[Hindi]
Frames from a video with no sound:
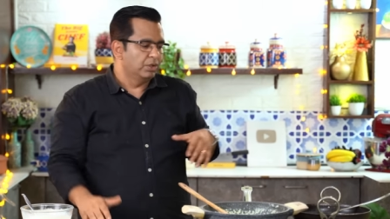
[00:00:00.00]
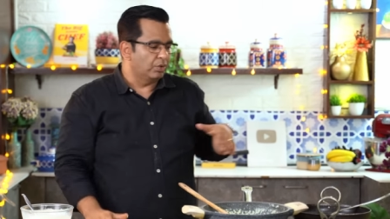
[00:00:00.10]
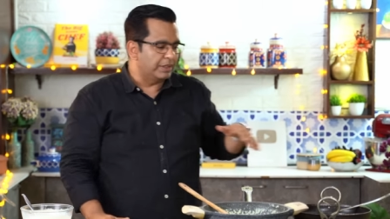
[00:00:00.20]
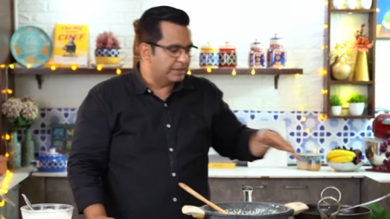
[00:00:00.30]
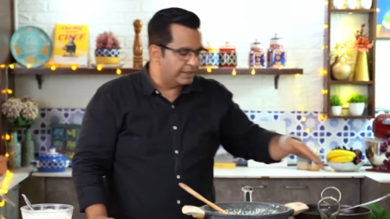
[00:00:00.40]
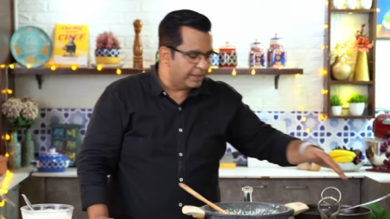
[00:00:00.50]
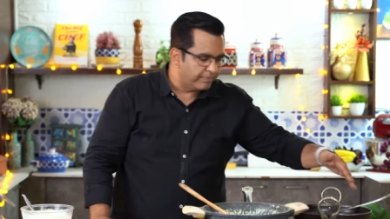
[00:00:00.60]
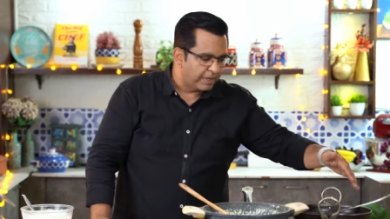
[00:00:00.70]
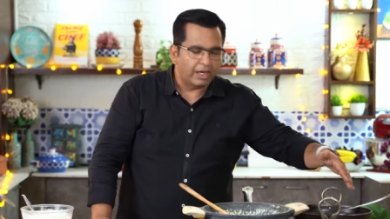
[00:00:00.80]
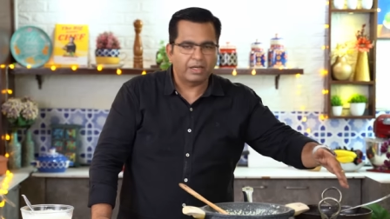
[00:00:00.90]
तो इसलिए
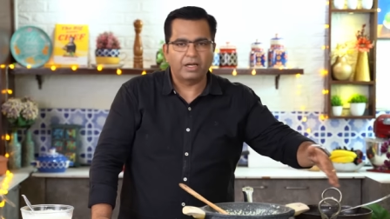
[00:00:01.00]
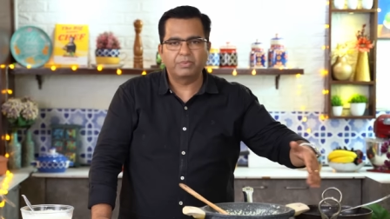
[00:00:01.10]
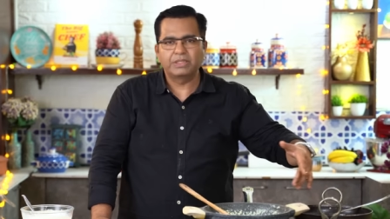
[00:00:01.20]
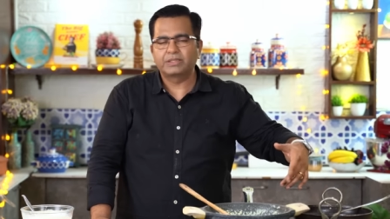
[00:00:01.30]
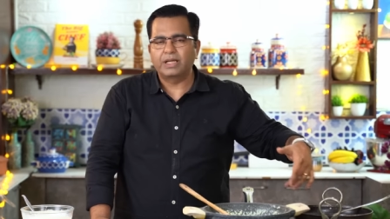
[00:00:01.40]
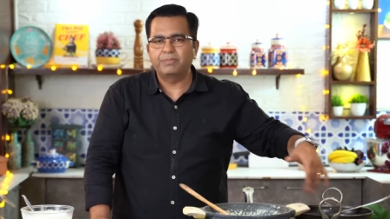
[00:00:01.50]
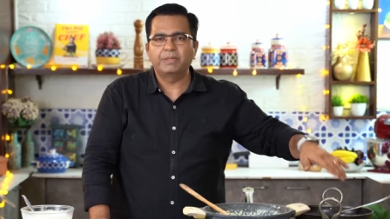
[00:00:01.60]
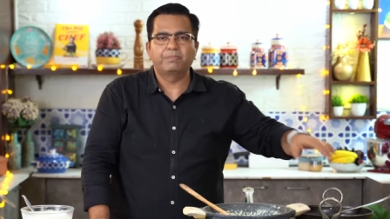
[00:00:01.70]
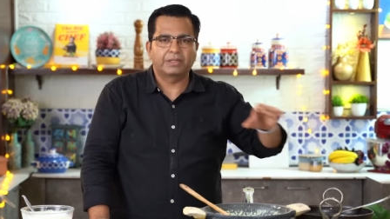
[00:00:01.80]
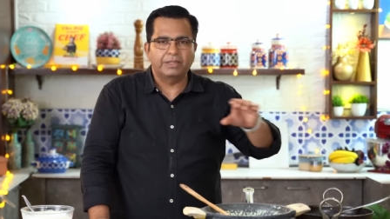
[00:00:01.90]
अगर आपके पास इस टाइप की
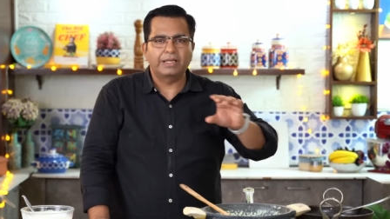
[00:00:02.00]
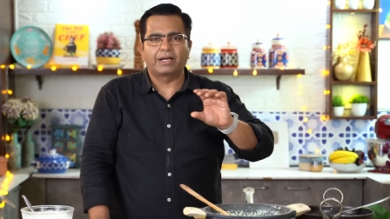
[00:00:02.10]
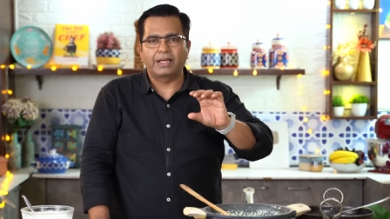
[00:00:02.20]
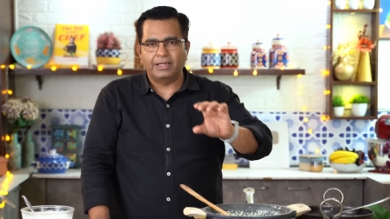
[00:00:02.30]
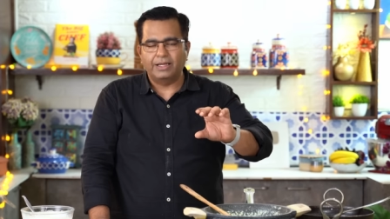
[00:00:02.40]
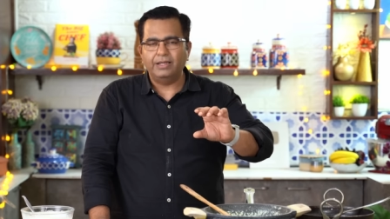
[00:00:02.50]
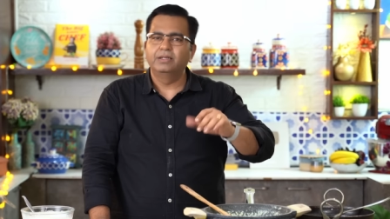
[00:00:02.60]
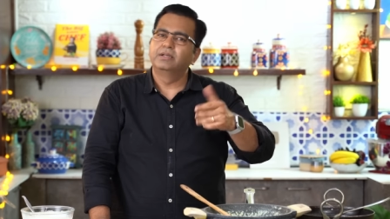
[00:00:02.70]
पतली कढ़ाई है